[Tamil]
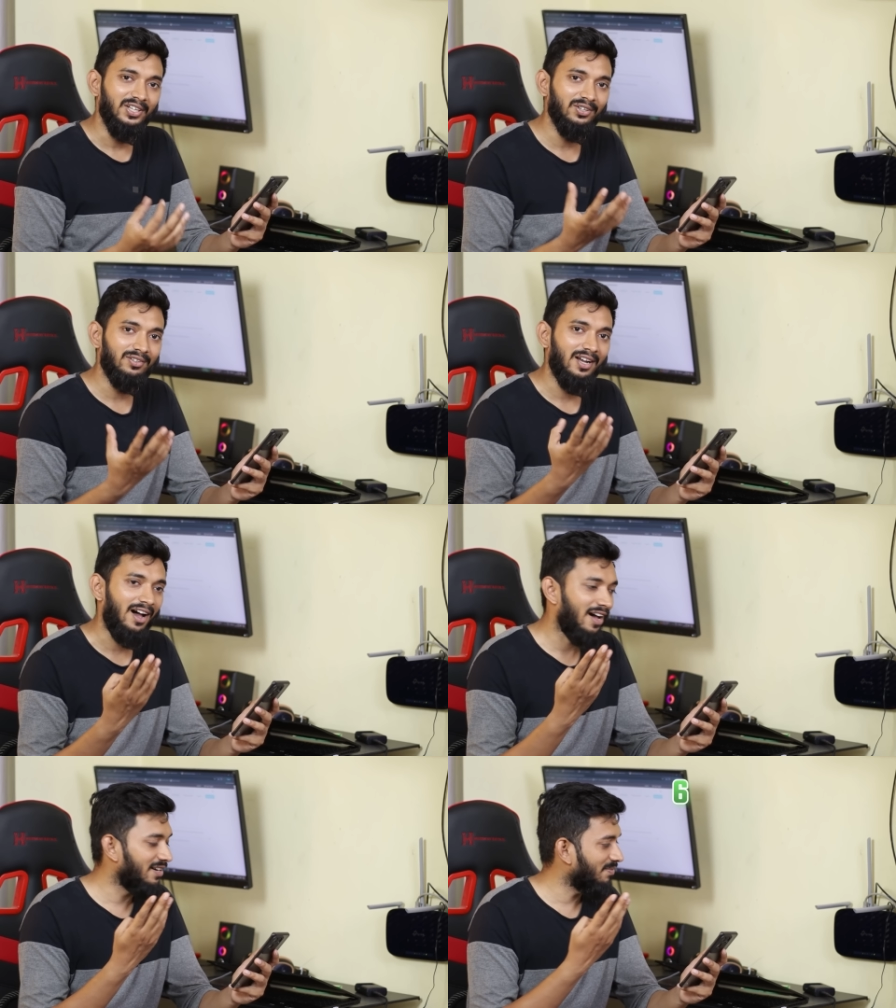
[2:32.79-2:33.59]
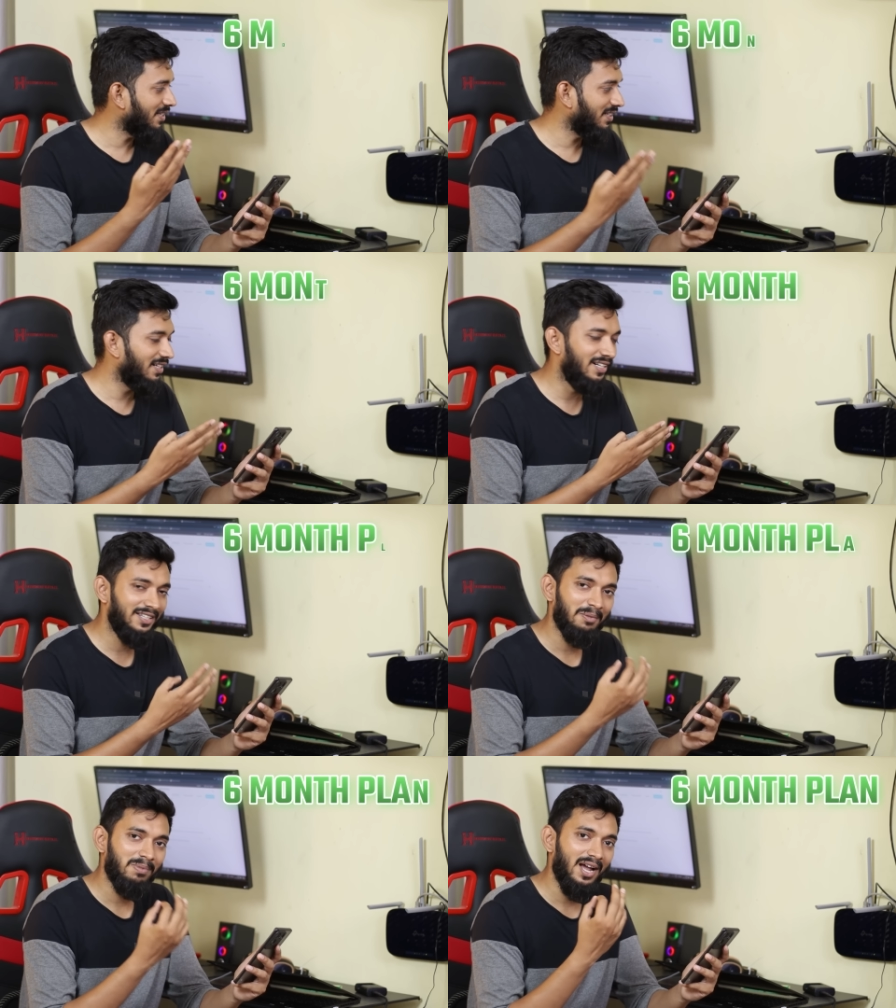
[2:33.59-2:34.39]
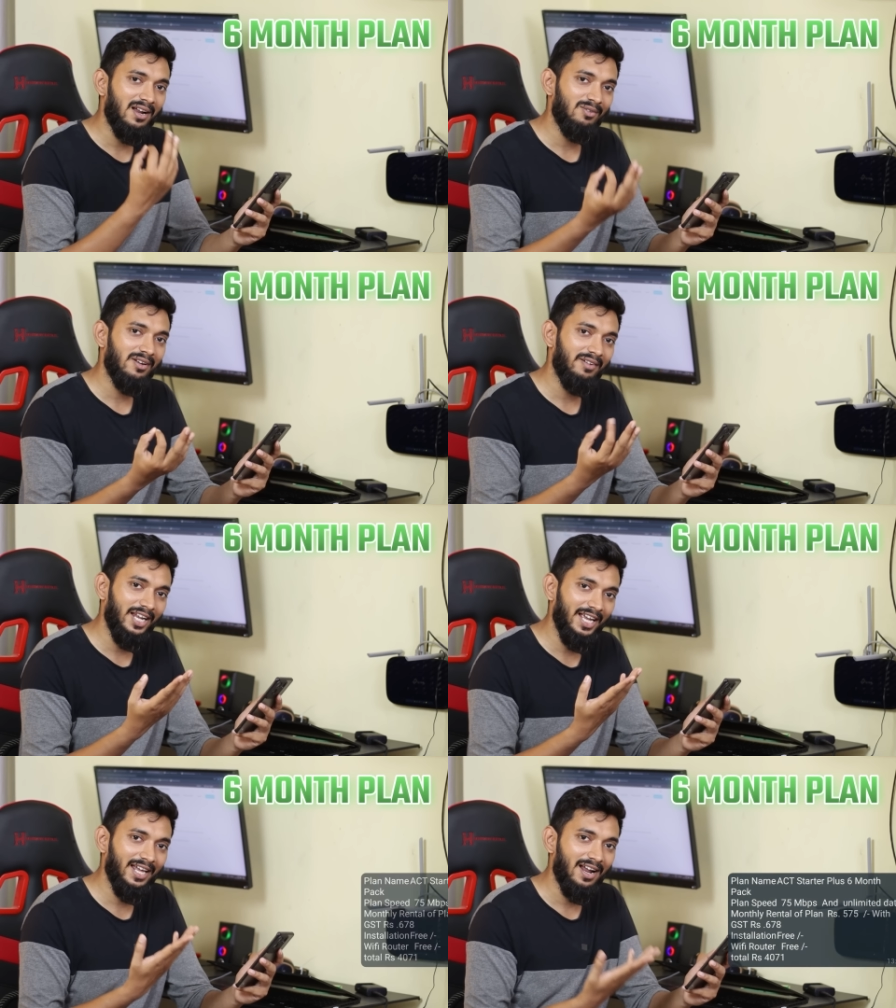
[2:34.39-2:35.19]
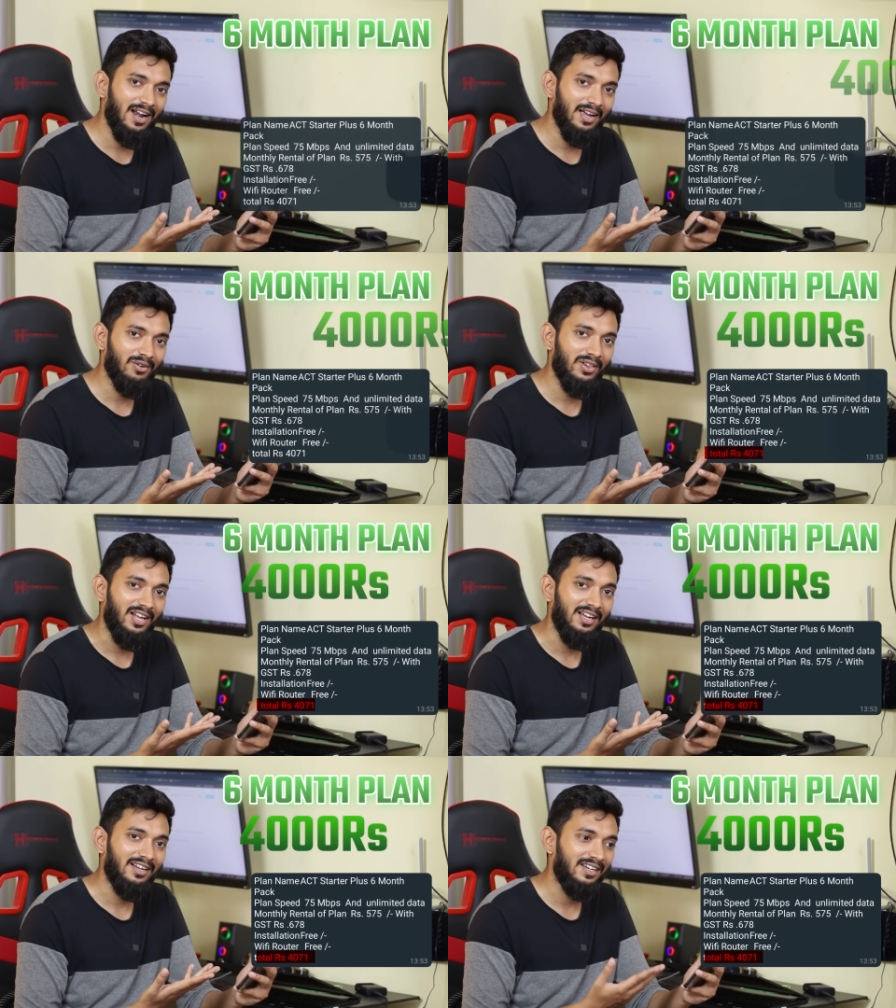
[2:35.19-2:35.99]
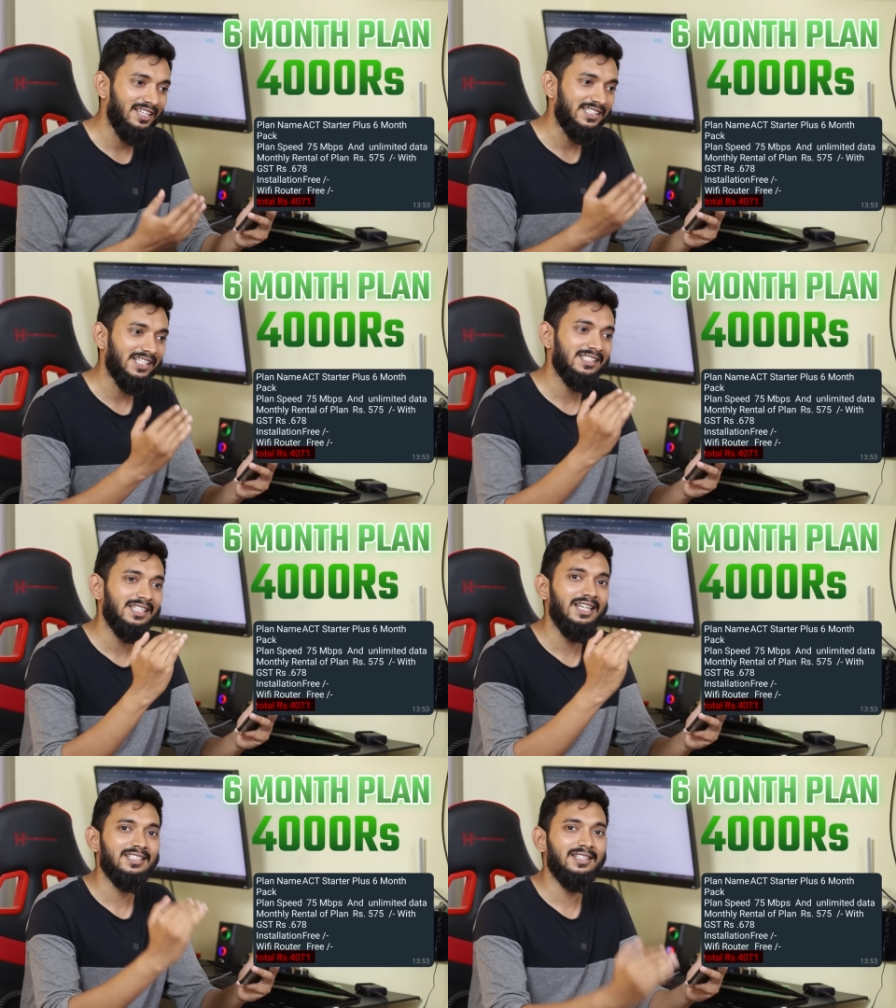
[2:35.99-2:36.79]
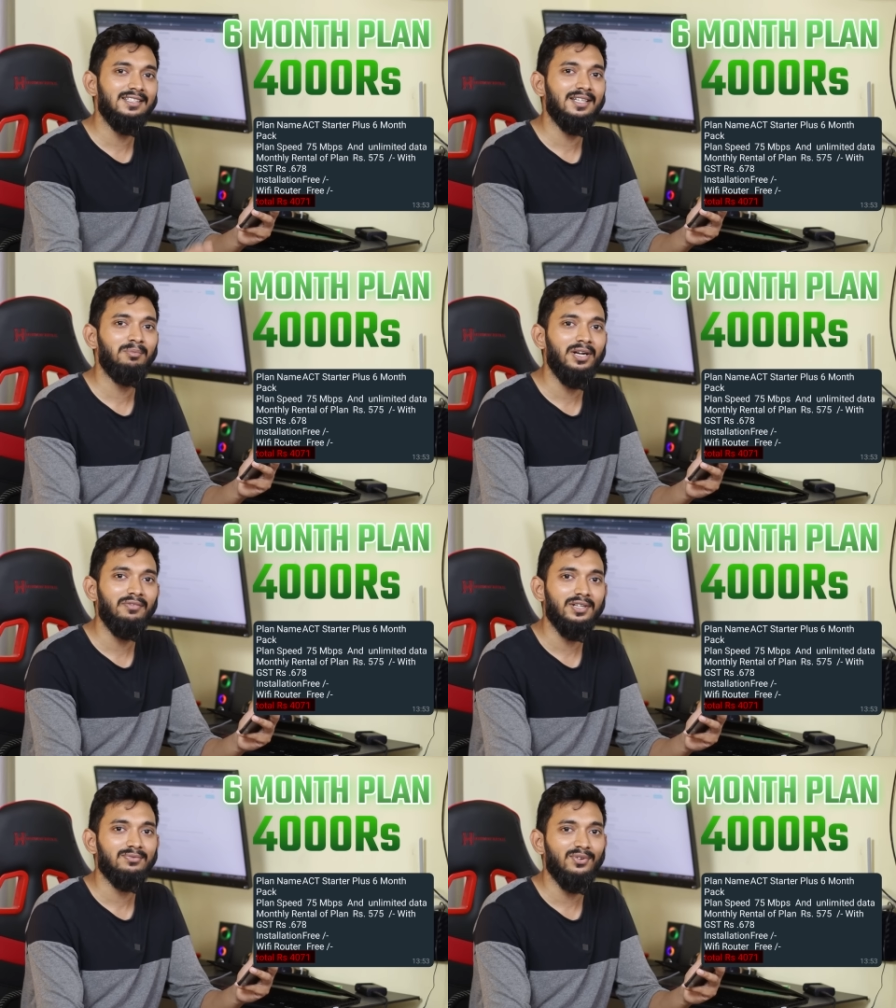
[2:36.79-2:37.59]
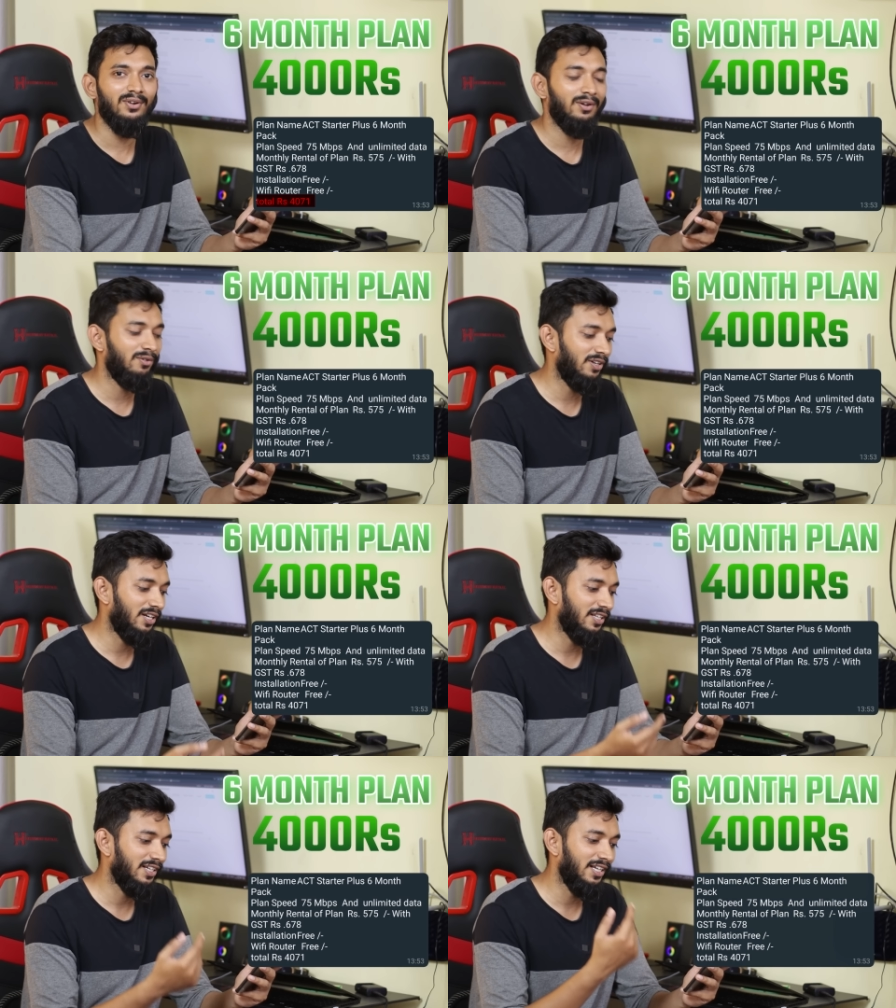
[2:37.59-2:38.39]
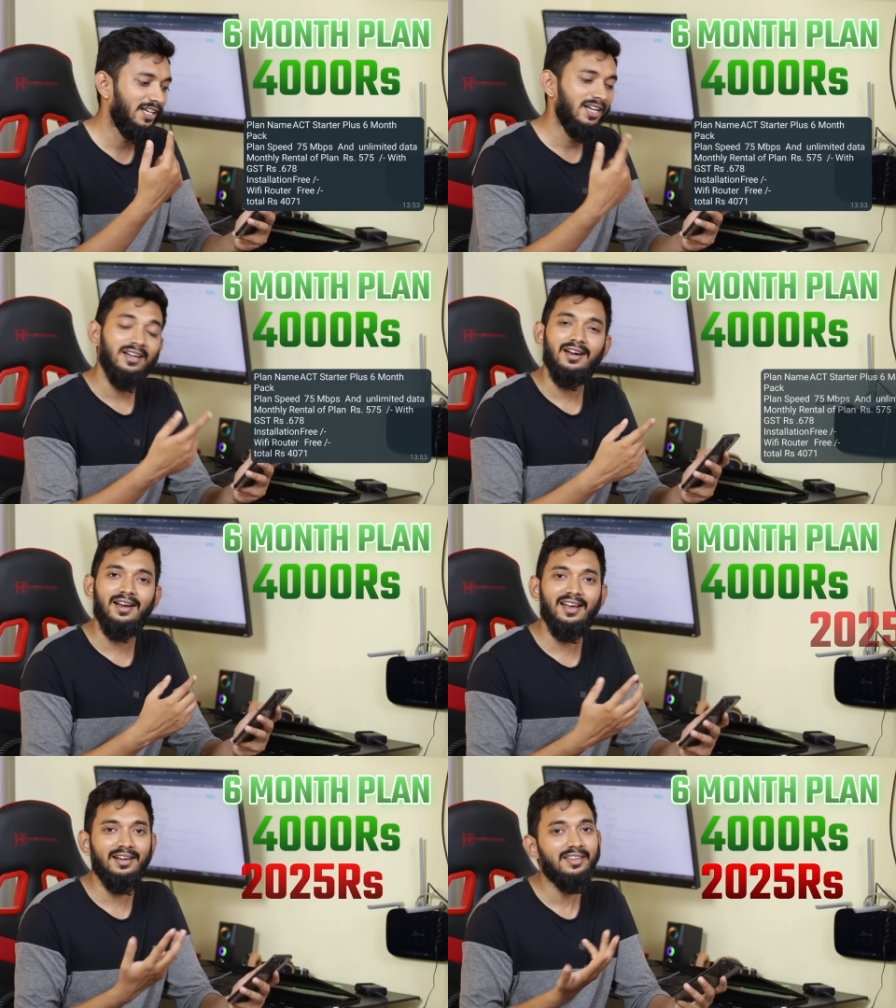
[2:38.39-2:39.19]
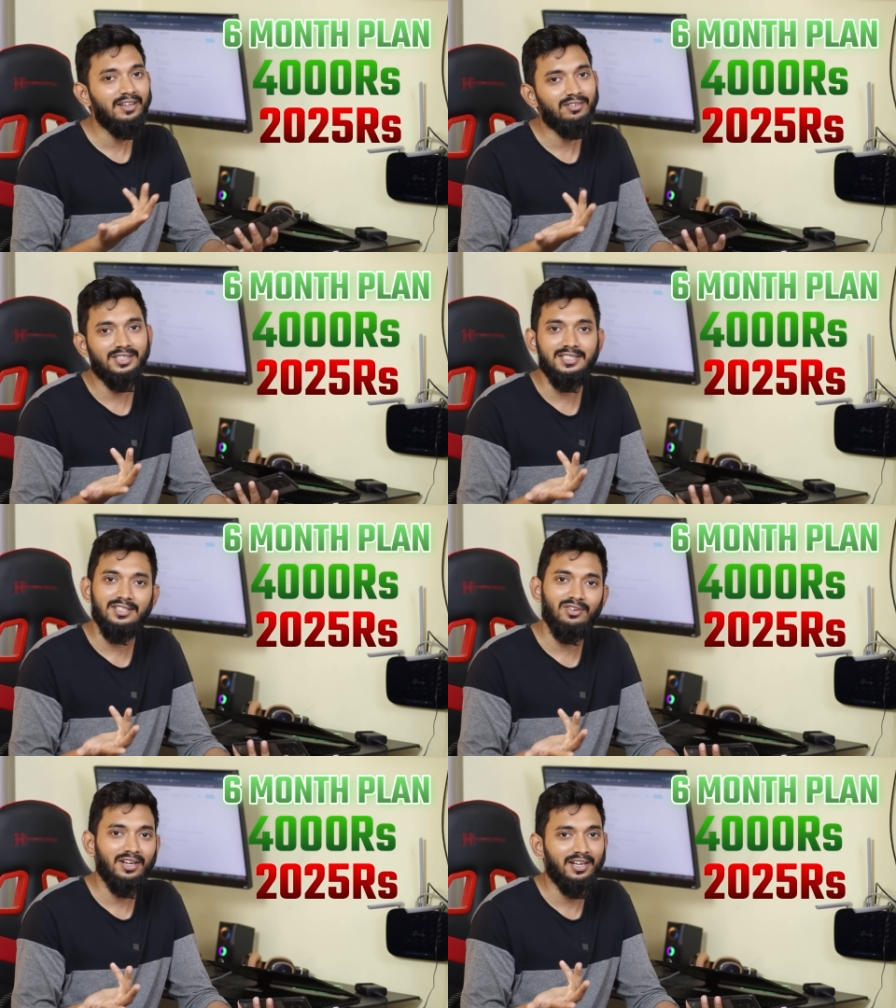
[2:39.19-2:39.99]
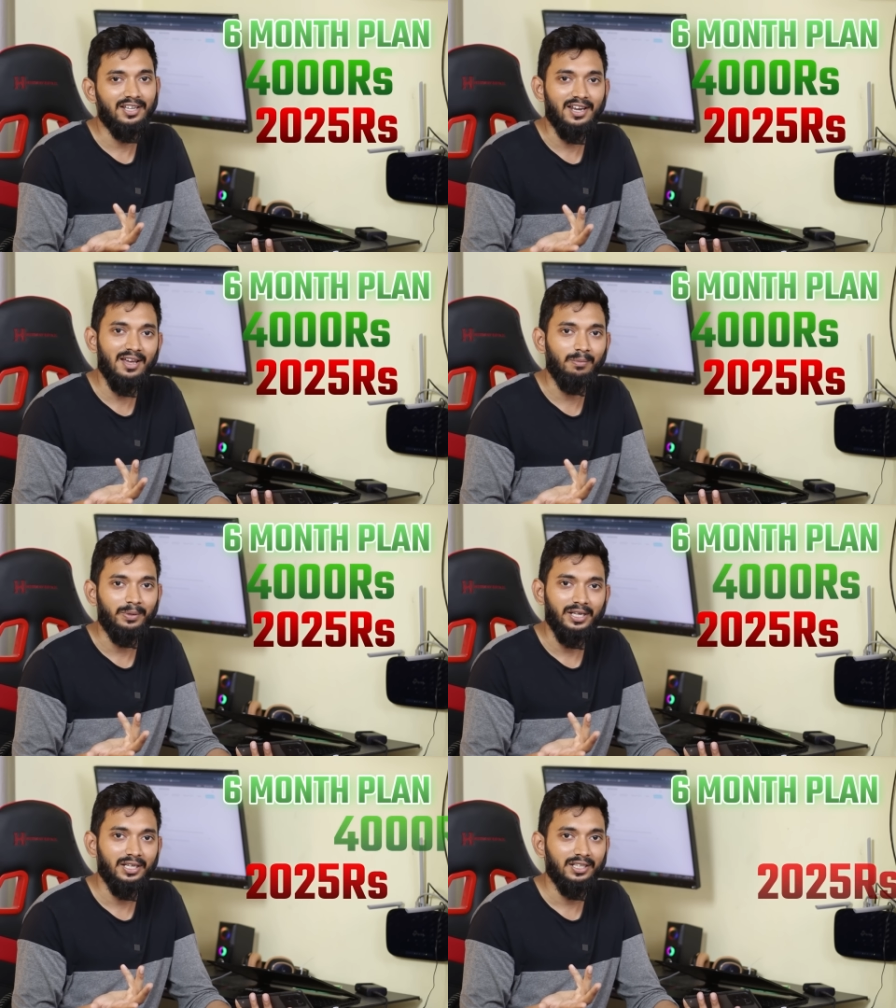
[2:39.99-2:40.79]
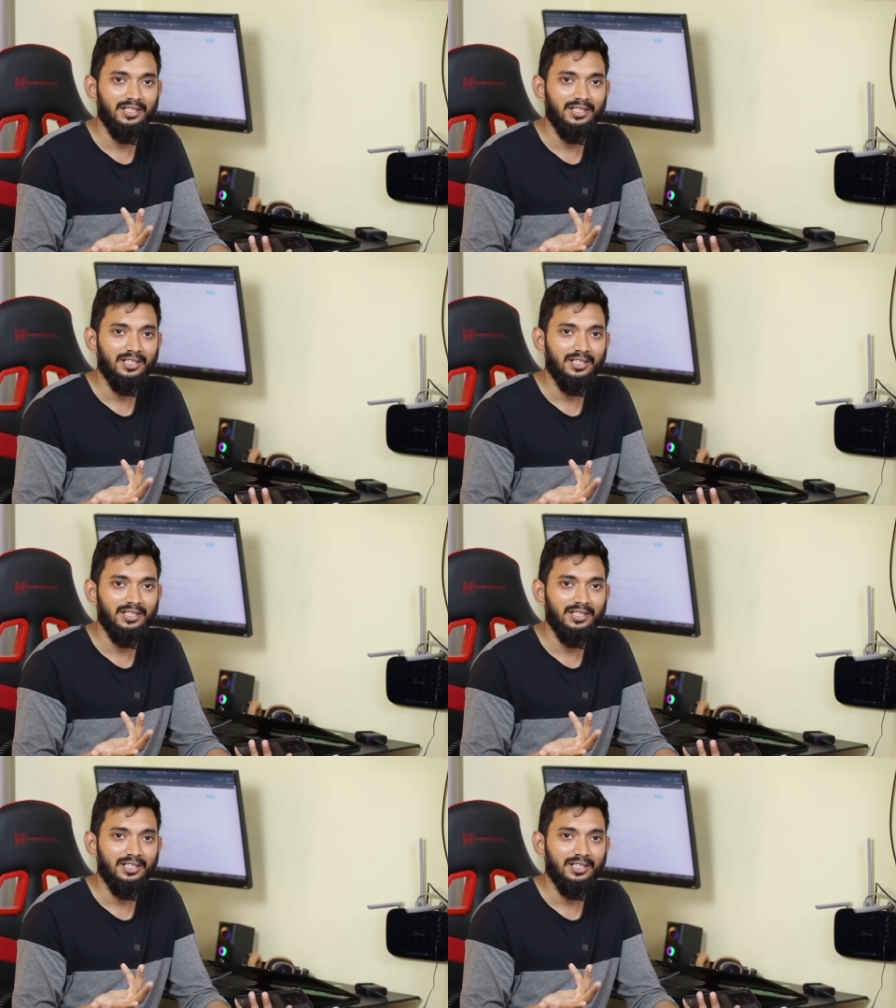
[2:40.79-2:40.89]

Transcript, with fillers: யோ நான் ஆறு மாதத்துக்கு எடுத்த பிளானோட விலையே நாலாயிரம் ரூபா தான் ஐயா நீ ஜஸ்ட்டு எக்ஸ்டென்ஷன் பண்ணி ஃபஸ்ட் ஃப்ளோரில் கொடுக்குறதுக்கு ரெண்டாயிரத்தி இருபத்தஞ்சி ரூபா கேட்டிங்கன்னா எப்படி